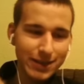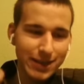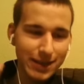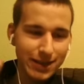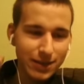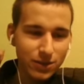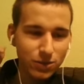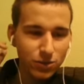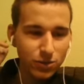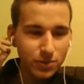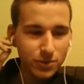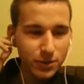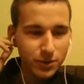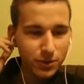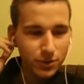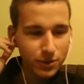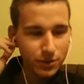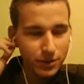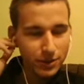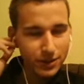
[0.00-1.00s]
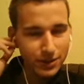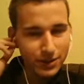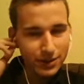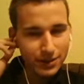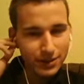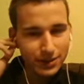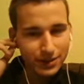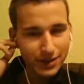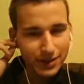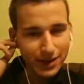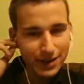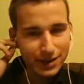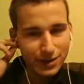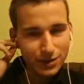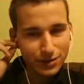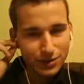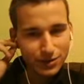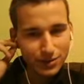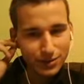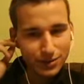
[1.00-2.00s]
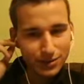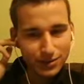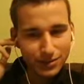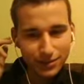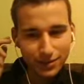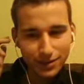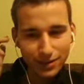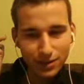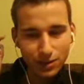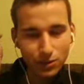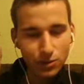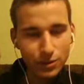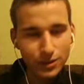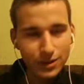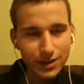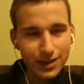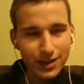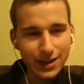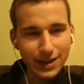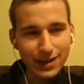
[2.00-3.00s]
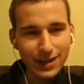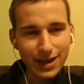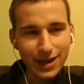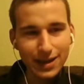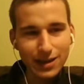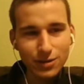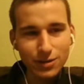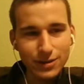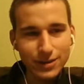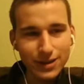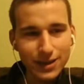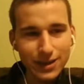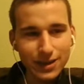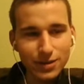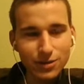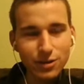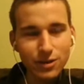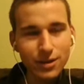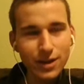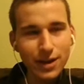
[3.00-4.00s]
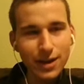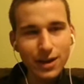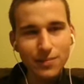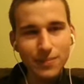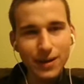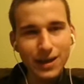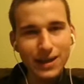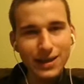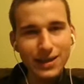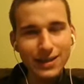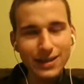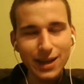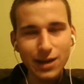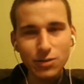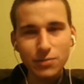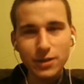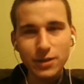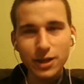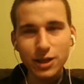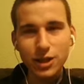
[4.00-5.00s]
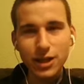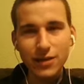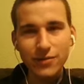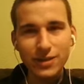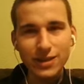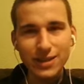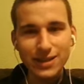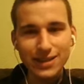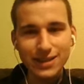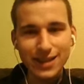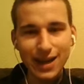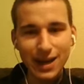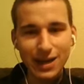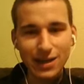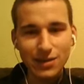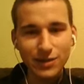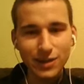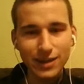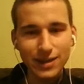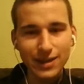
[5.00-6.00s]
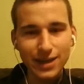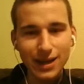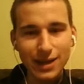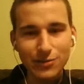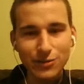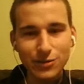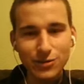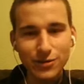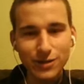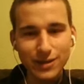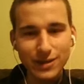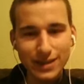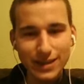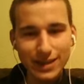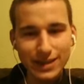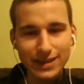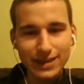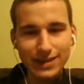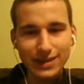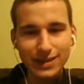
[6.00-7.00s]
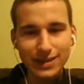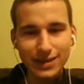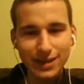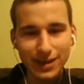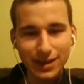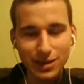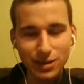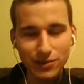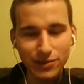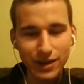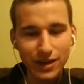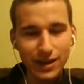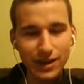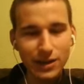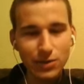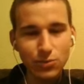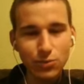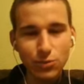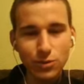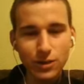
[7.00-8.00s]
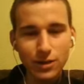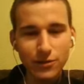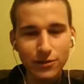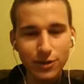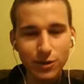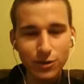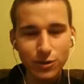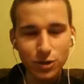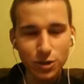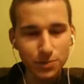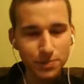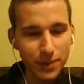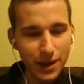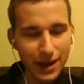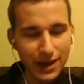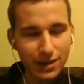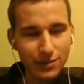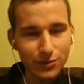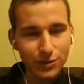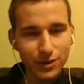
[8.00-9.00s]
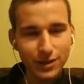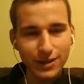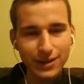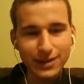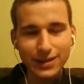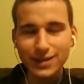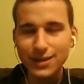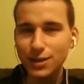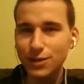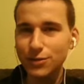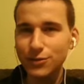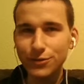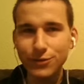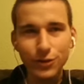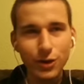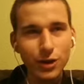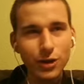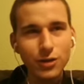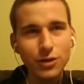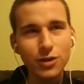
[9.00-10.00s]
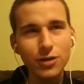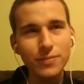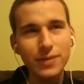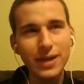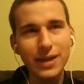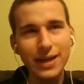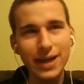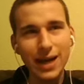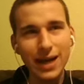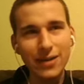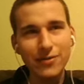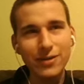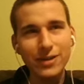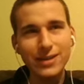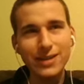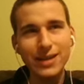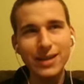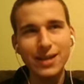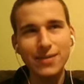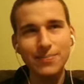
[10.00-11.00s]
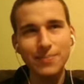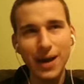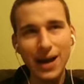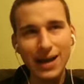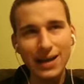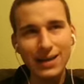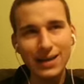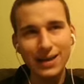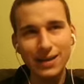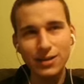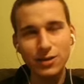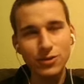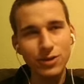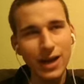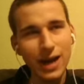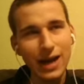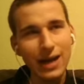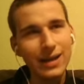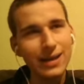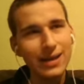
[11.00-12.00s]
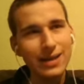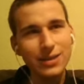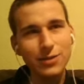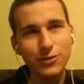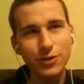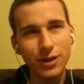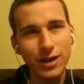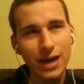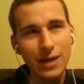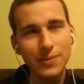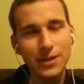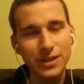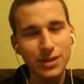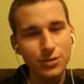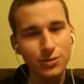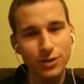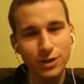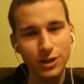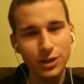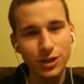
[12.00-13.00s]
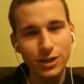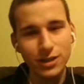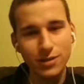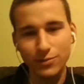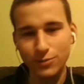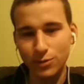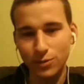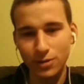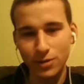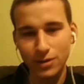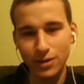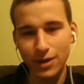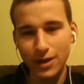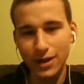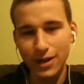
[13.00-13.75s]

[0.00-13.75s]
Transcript: Das heißt unbegründet. Also große Digitalkonzerne sollten allgemein nicht darüber entscheiden, was gesagt werden darf und was nicht. Also wenn ein Kuchen TV gesperrt wird, dann ist es vollkommen egal, was er gemacht hat, solange das von Amazon entschieden wurde.